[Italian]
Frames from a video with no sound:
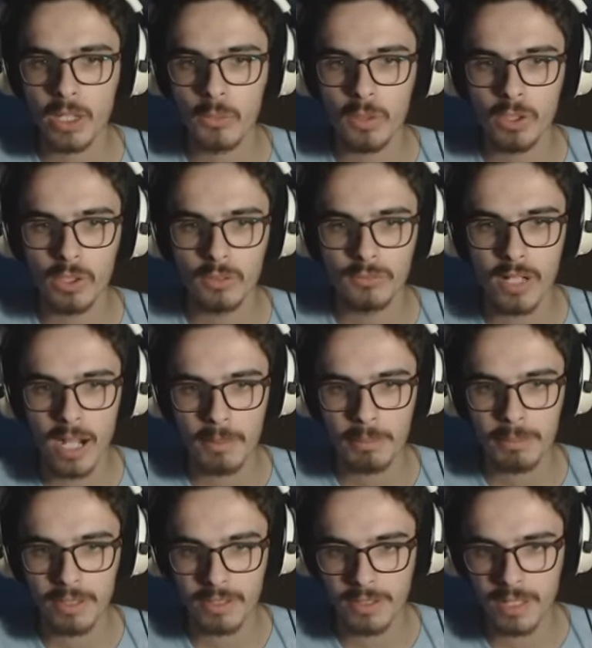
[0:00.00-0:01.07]
Qui non va
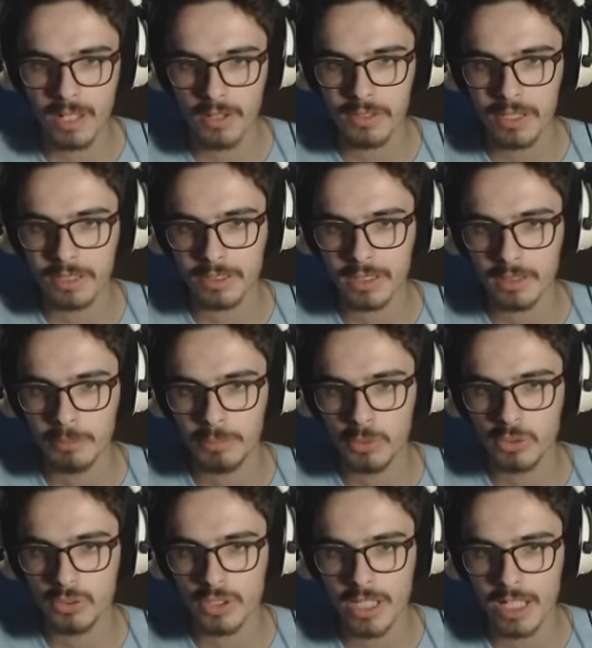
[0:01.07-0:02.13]
perché ovviamente
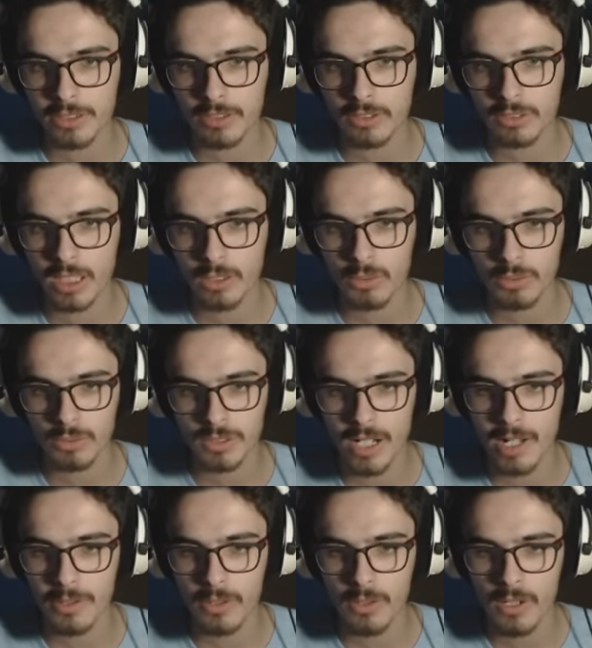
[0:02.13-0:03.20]
l'impulso di Delton sta al
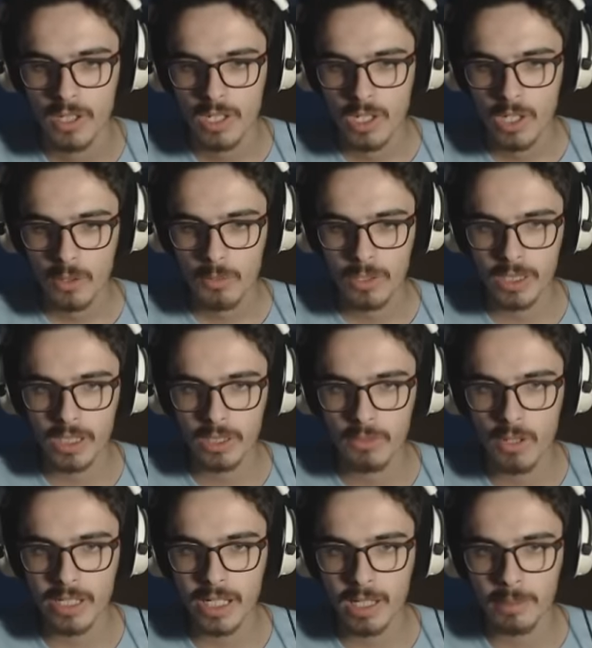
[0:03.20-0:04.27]
contrario, quindi devo
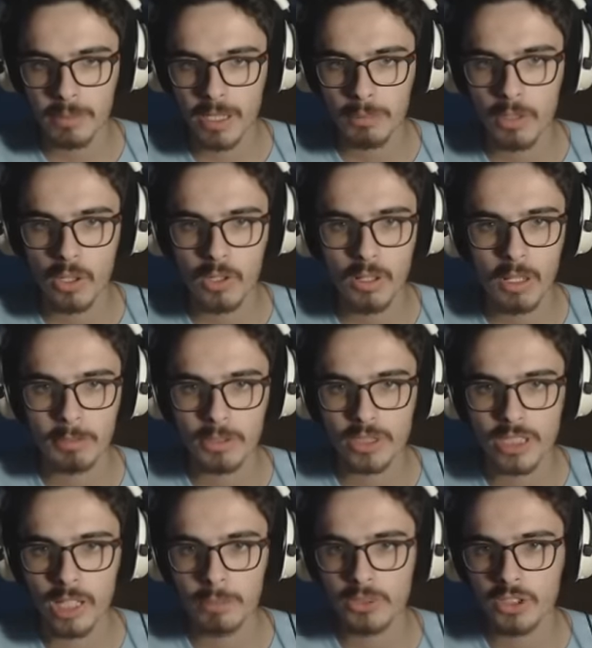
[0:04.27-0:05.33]
anche capire poi come
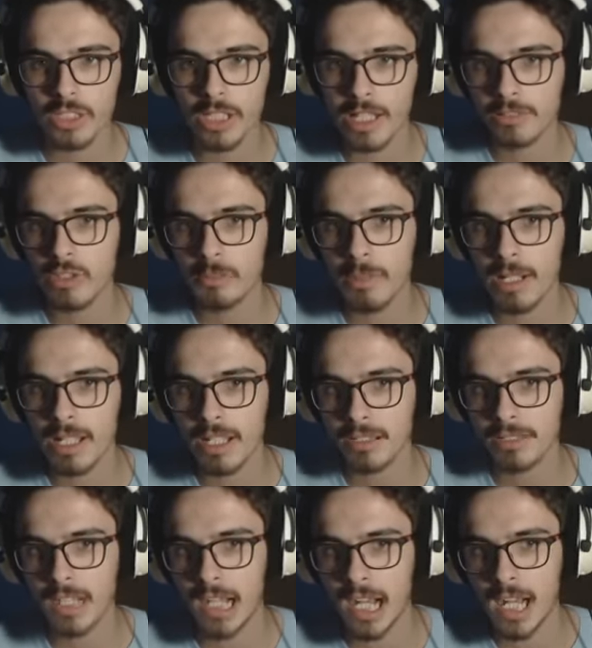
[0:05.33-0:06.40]
impostare l'impulso di Alstom ma in
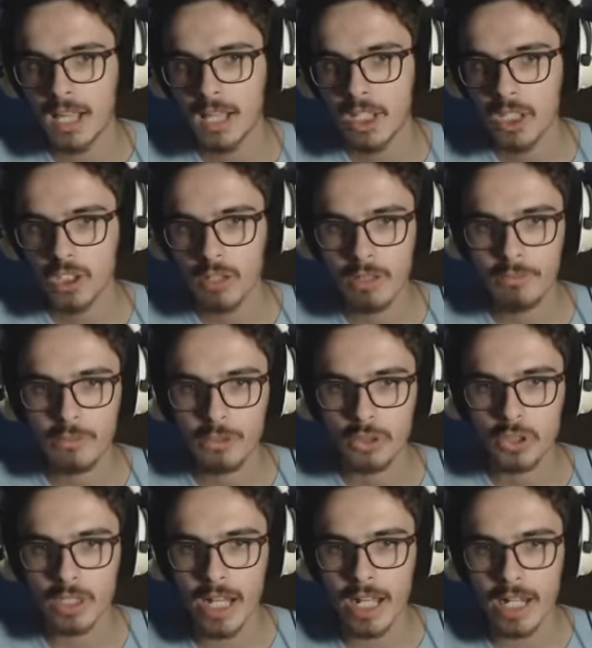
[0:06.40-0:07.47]
realtà dovrebbe
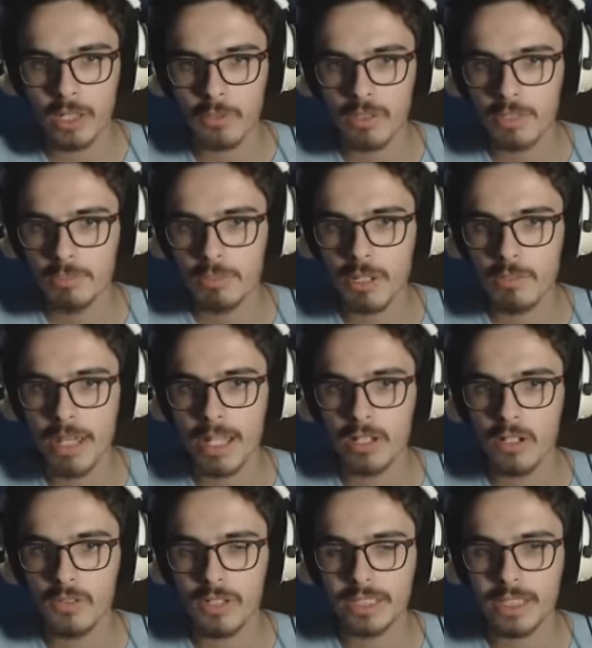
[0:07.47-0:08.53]
funzionare quindi più o
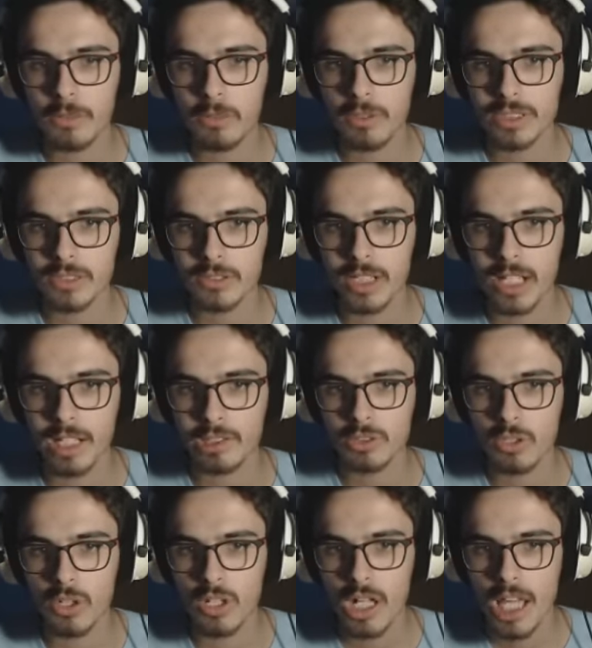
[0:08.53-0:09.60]
meno avete in questo
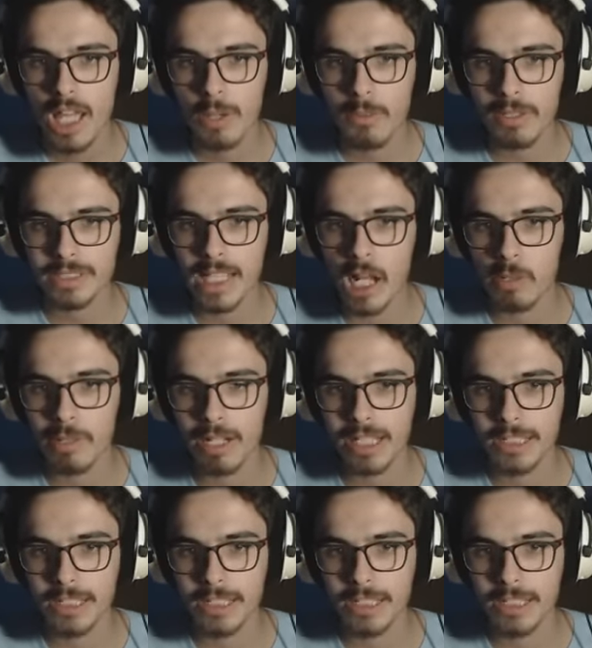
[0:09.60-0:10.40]
caso questa è la roba che